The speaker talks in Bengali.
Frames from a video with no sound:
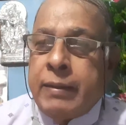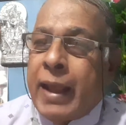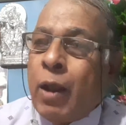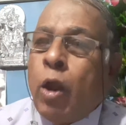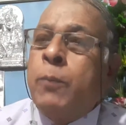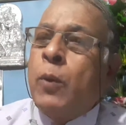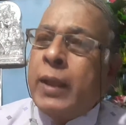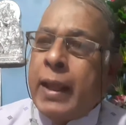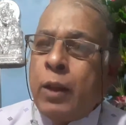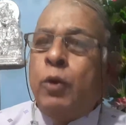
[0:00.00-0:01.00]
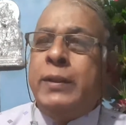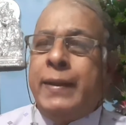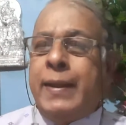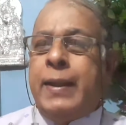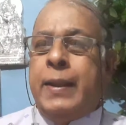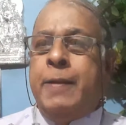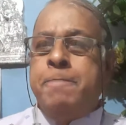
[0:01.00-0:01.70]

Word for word: যারা অল্প জ্ঞানের অধিকারী